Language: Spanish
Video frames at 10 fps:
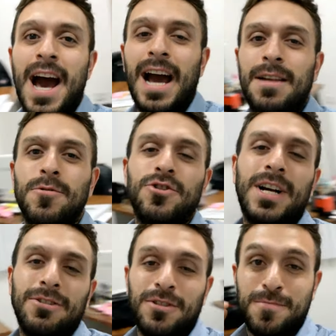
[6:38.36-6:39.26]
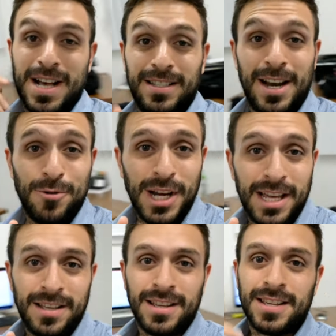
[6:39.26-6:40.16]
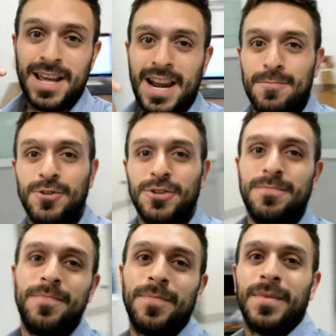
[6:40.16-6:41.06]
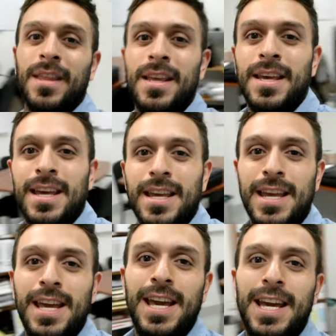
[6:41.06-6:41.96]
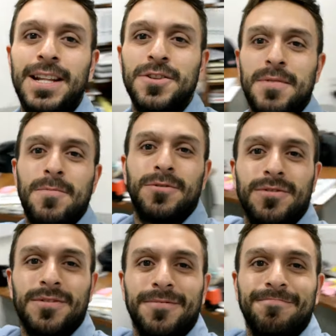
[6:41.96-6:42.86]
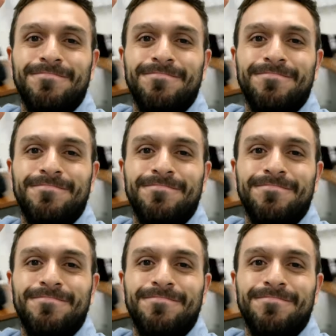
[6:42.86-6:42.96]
háganle mucho caso a su maestra Luli, quieranla mucho y nos vemos.